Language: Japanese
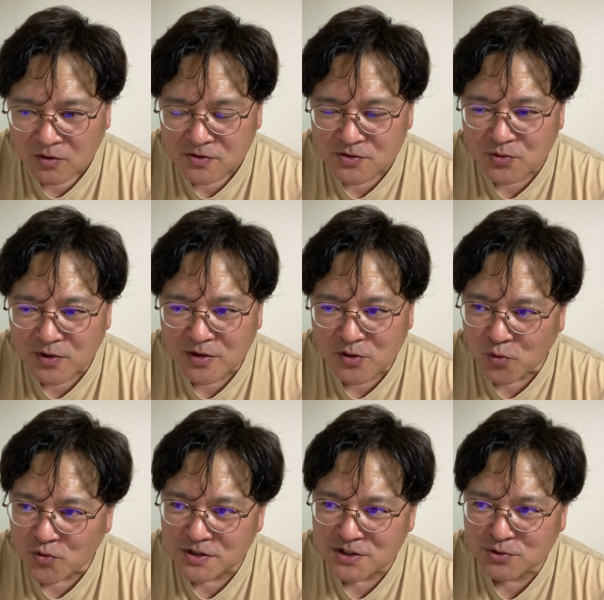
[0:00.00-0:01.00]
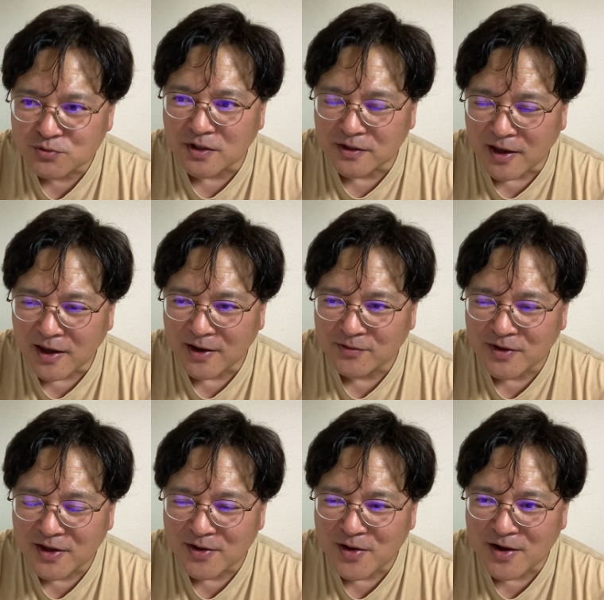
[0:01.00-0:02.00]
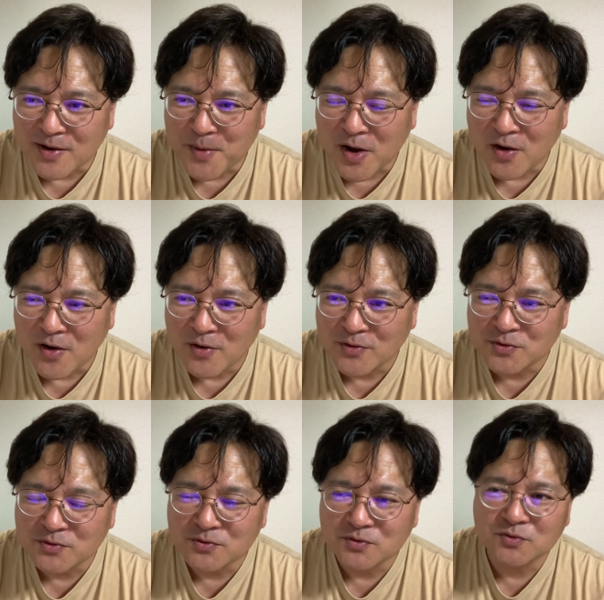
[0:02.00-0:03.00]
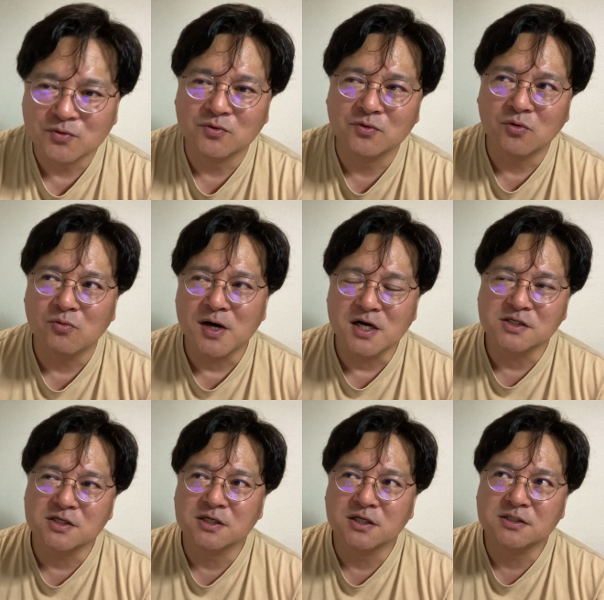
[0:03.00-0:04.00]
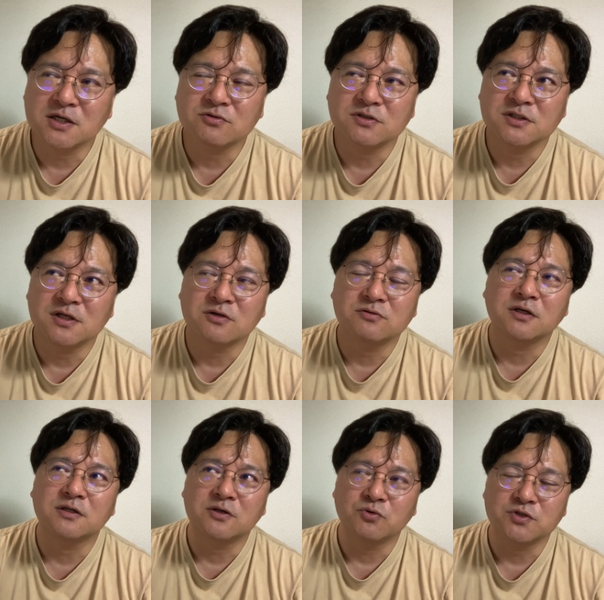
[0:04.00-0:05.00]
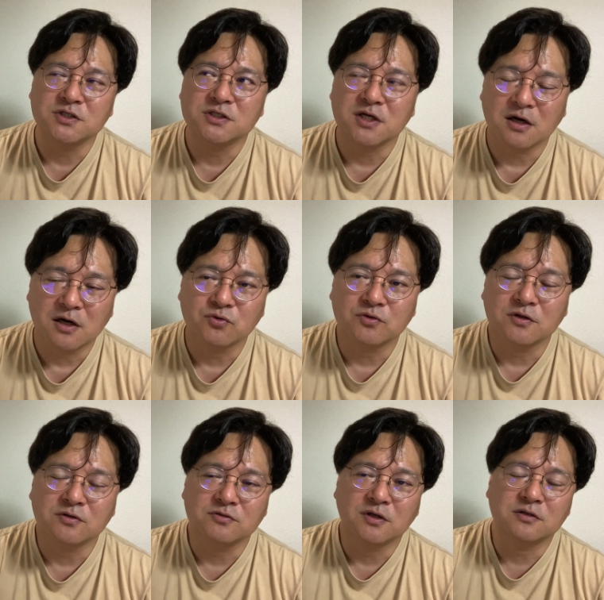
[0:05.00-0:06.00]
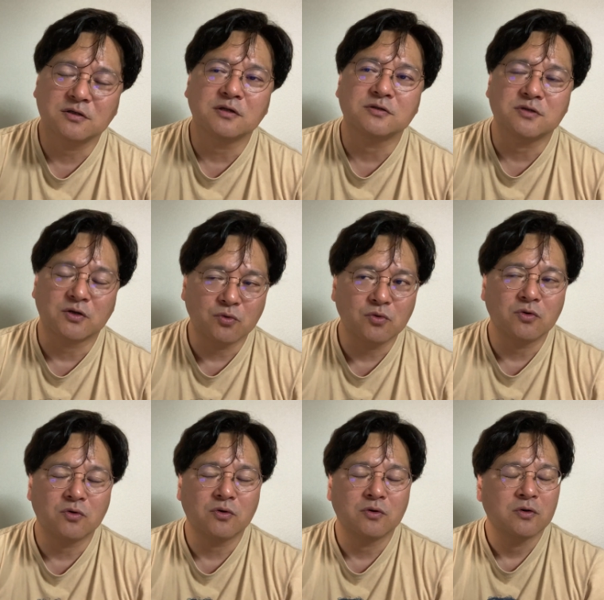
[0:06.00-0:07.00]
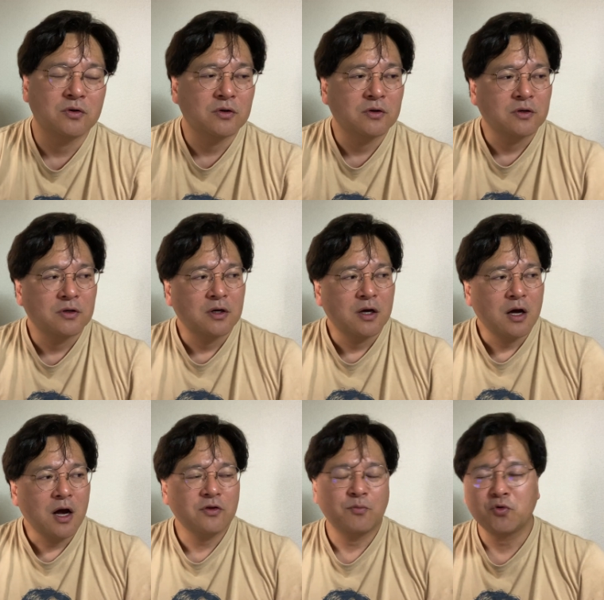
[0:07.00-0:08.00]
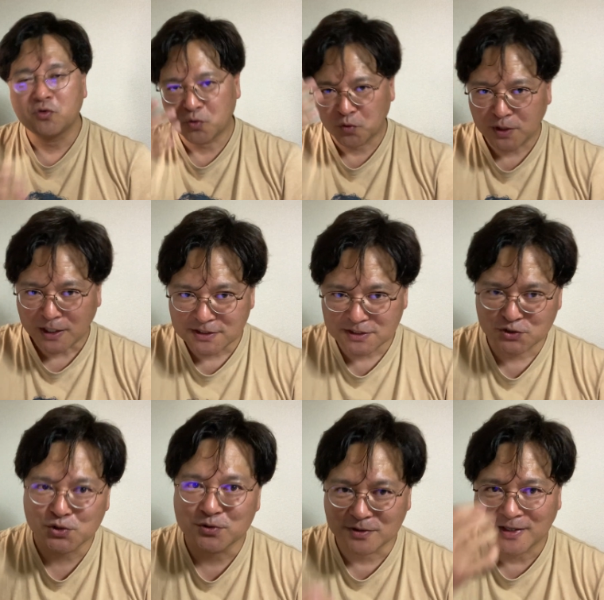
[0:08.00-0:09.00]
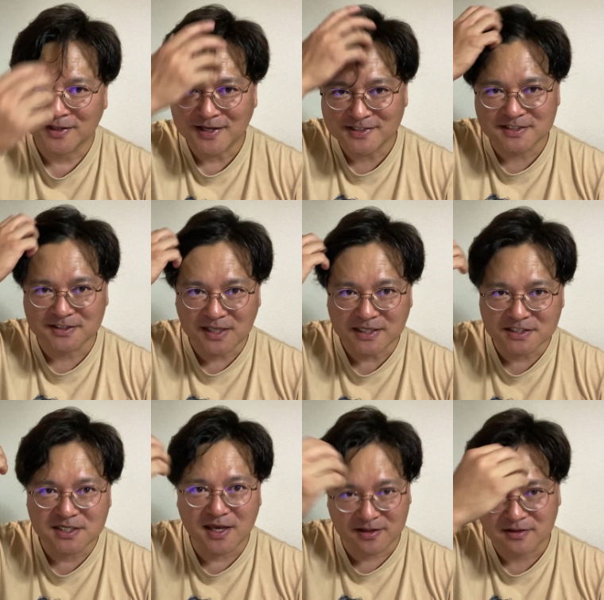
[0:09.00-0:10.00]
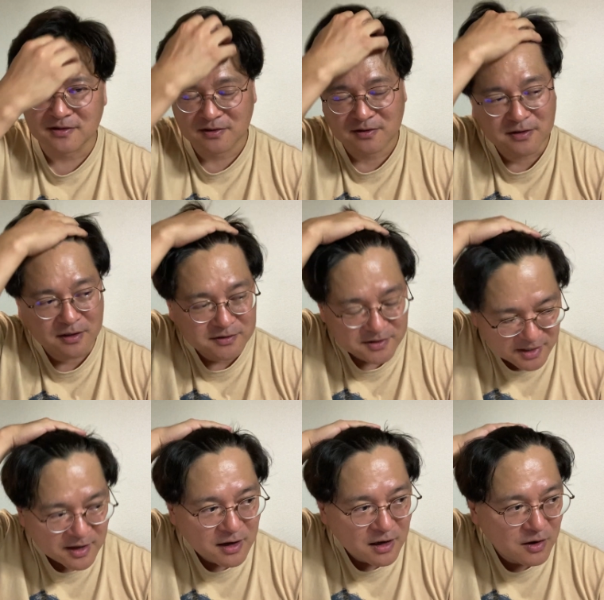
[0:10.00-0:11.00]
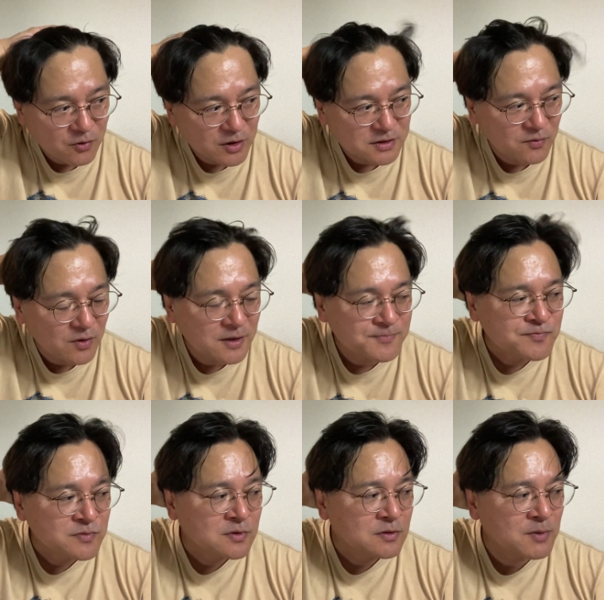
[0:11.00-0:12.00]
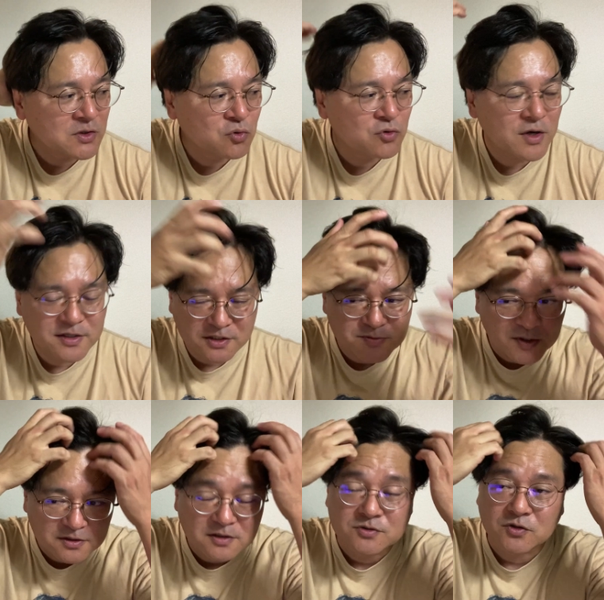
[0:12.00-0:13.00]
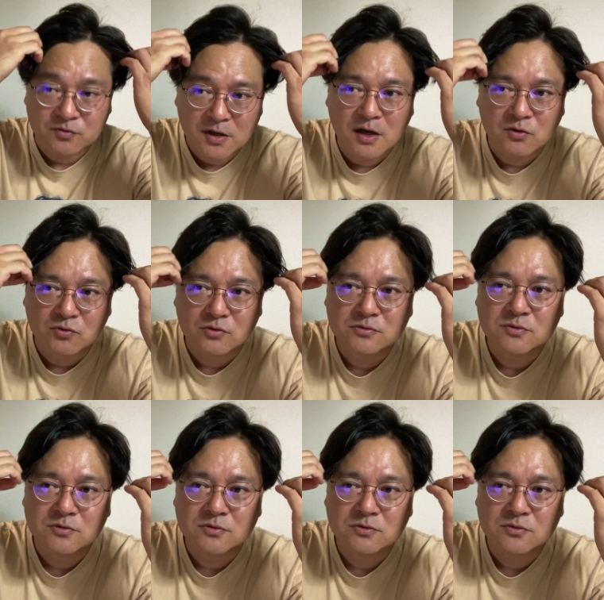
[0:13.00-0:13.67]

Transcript: それがね美味しくてねでなんかまあおばあちゃんが先に亡くなっておじいちゃんが後で亡くなったんですけどあれ僕これ舘順って舘ち家なんでね母親方はまあ途絶えてしまったんですけどねあの